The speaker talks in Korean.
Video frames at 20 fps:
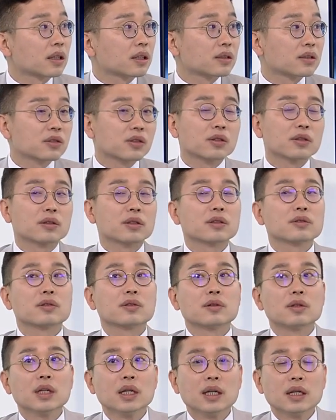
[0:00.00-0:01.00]
게 있어요. 그래서
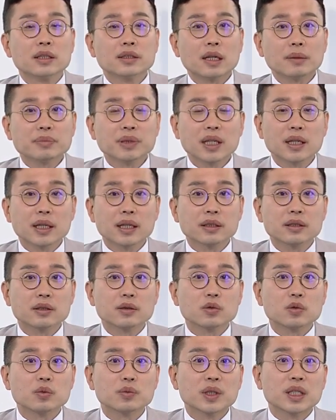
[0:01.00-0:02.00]
네.
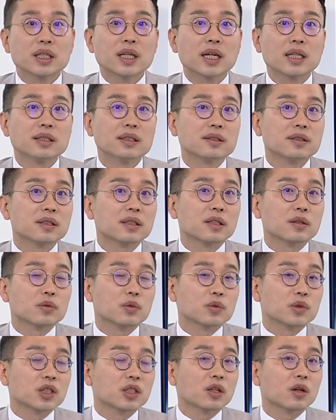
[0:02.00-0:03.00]
삼상까지는 좀 기간이 있으니까
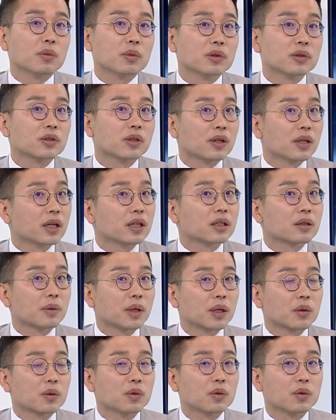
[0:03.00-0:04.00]
좀 지켜보는 전략이
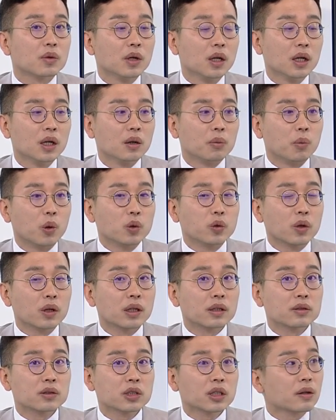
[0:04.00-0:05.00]
맞고 네.
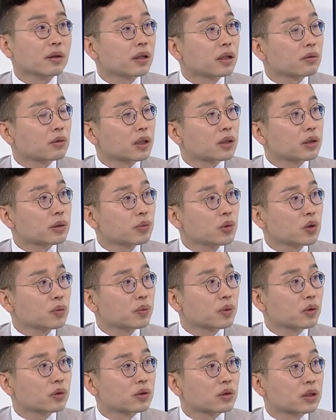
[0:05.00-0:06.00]
모더나는 시간으로 한 십육
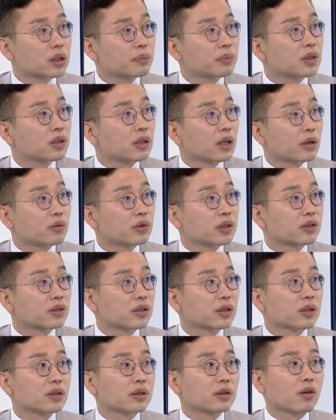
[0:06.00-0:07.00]
퍼센트 좀 급등을 하고
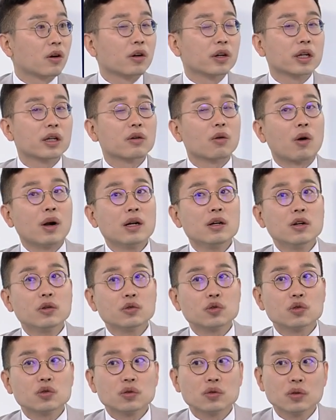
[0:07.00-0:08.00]
있어요. 거기에 음.
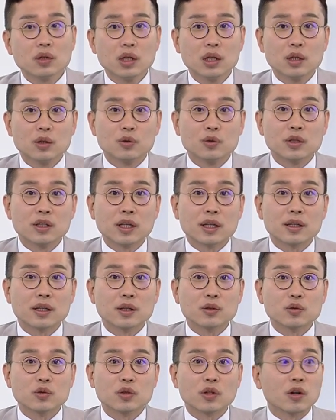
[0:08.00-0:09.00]
관련주
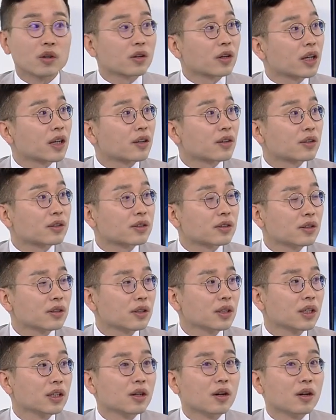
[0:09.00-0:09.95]
우리나라도 여러 개 있거든요. 네.